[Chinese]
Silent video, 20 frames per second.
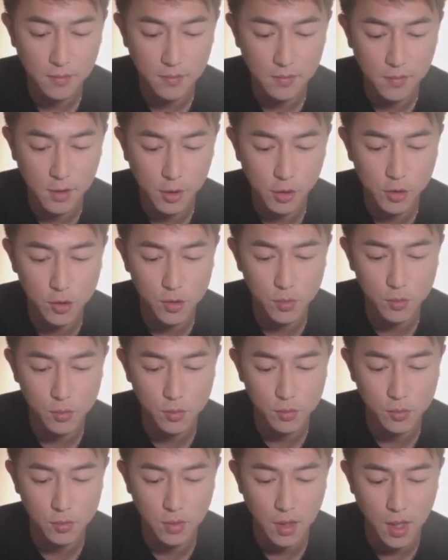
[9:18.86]

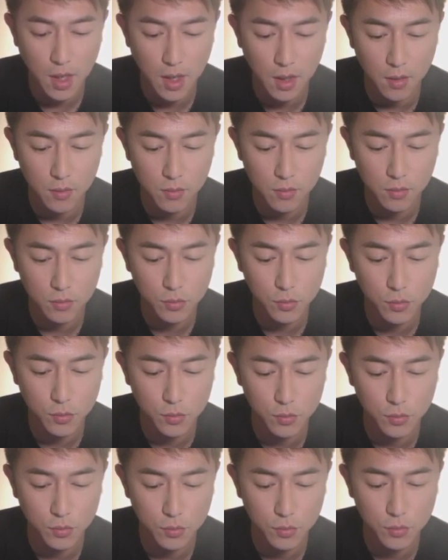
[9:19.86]
竖打过竖
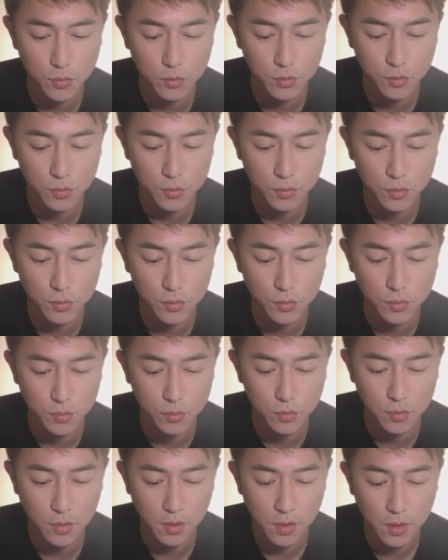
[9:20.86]
竖竖，
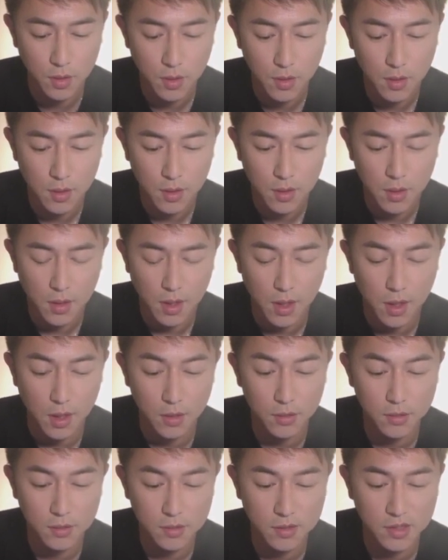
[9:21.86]
好，
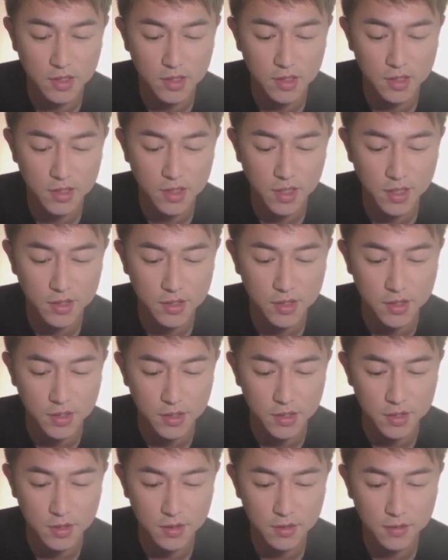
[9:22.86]
既然这样子，
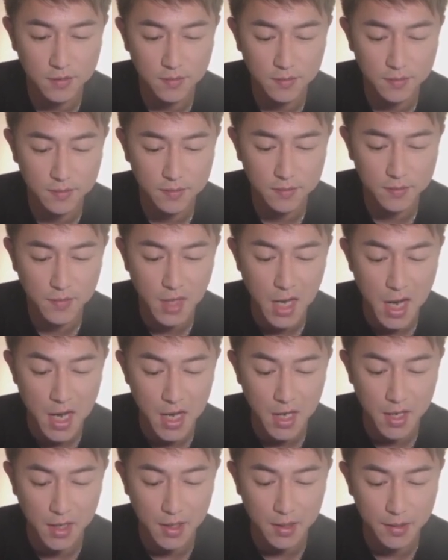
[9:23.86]

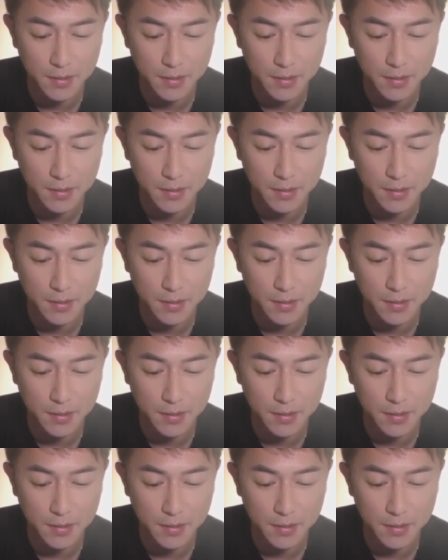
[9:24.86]
那